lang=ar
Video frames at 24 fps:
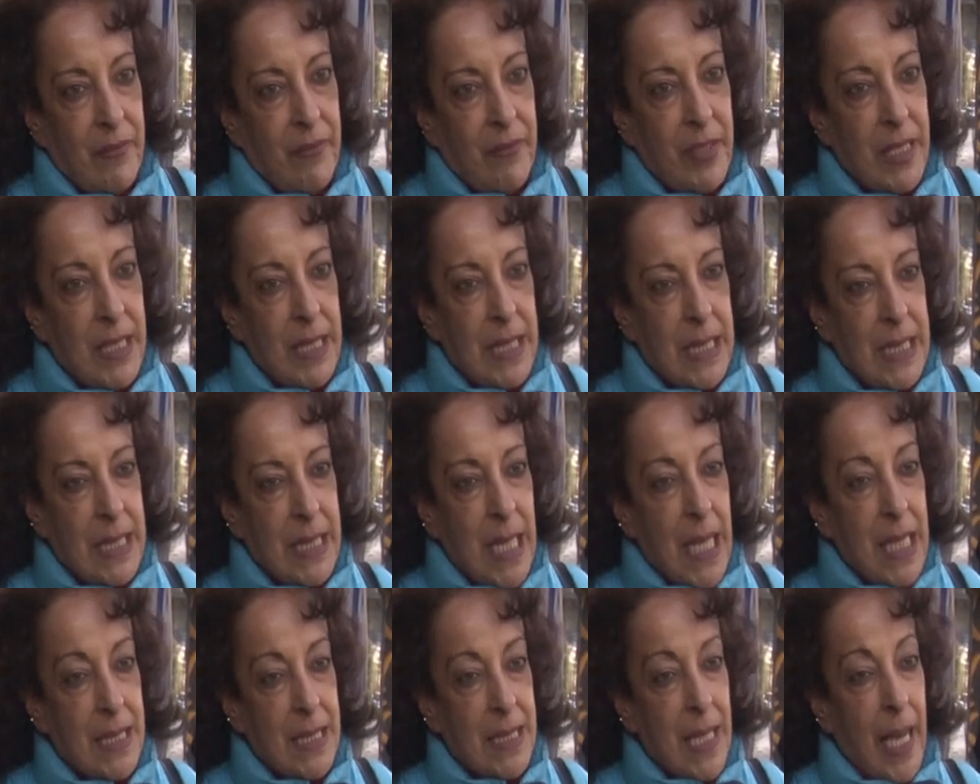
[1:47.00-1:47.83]
في
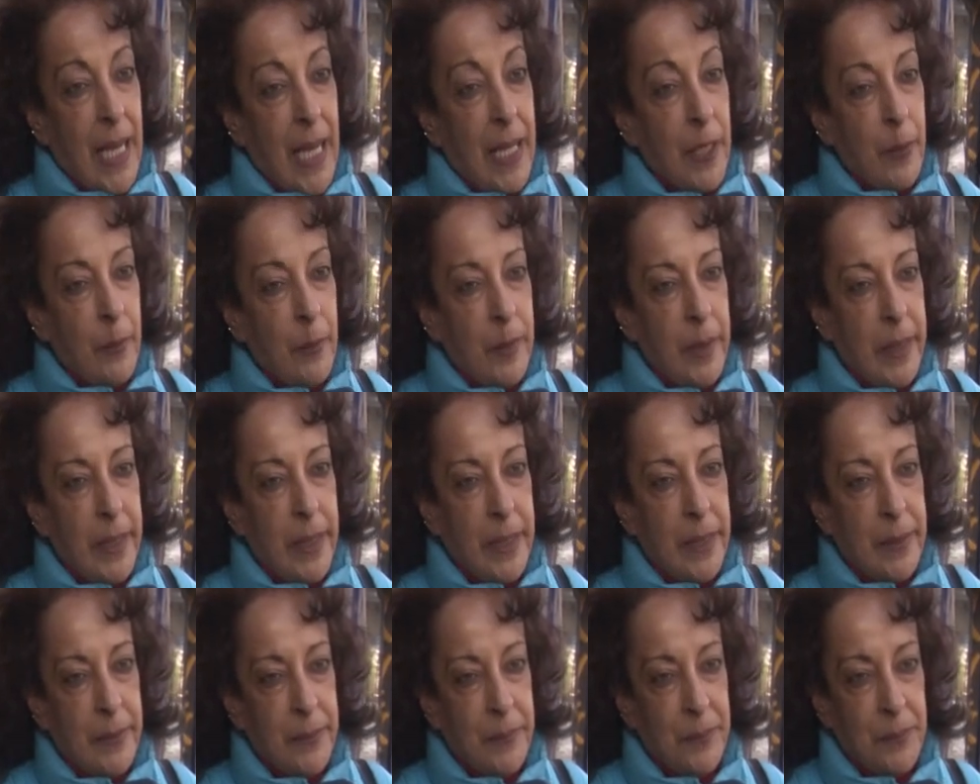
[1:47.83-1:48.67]
استاذ عربي
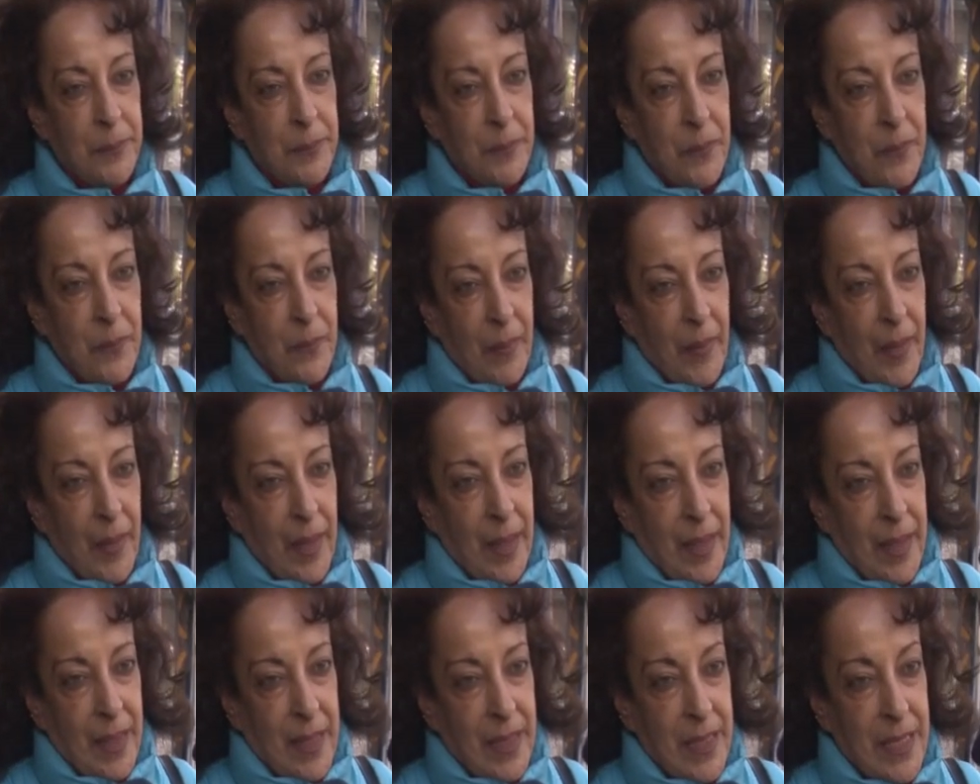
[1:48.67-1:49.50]

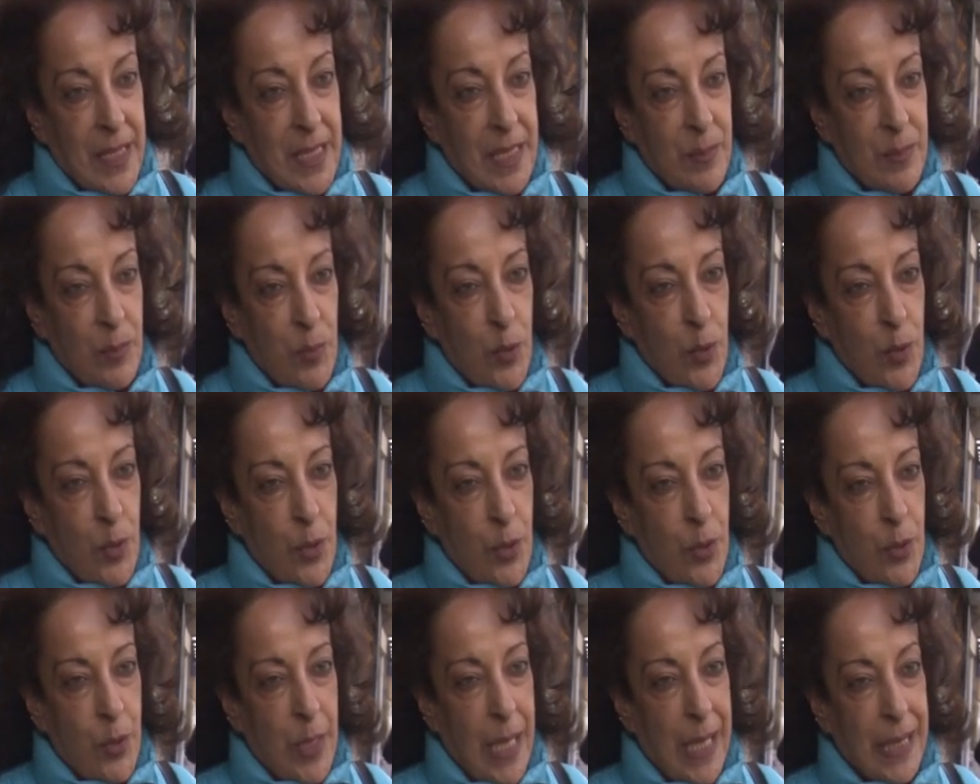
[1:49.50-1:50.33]

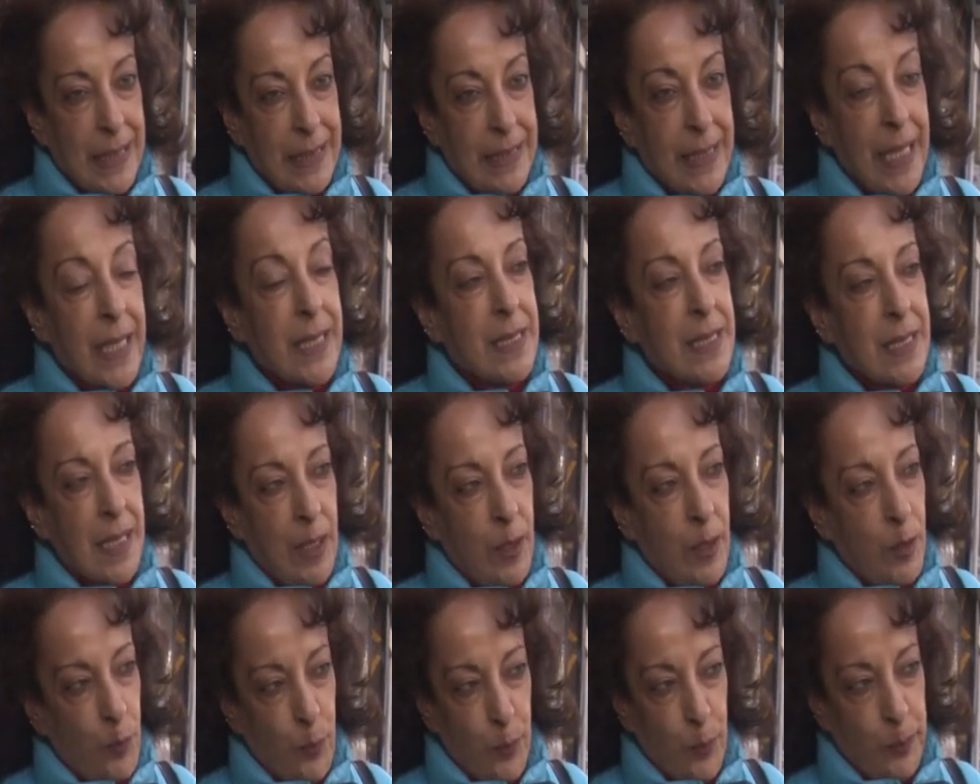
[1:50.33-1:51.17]
اسمه عدنان
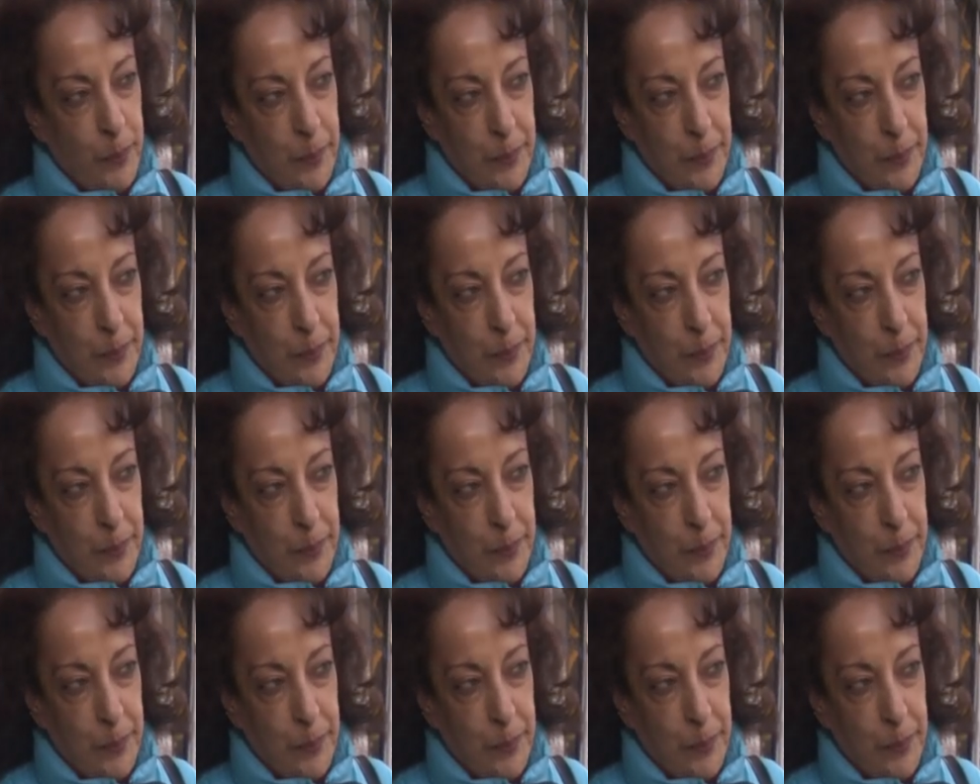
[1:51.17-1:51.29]
سلوم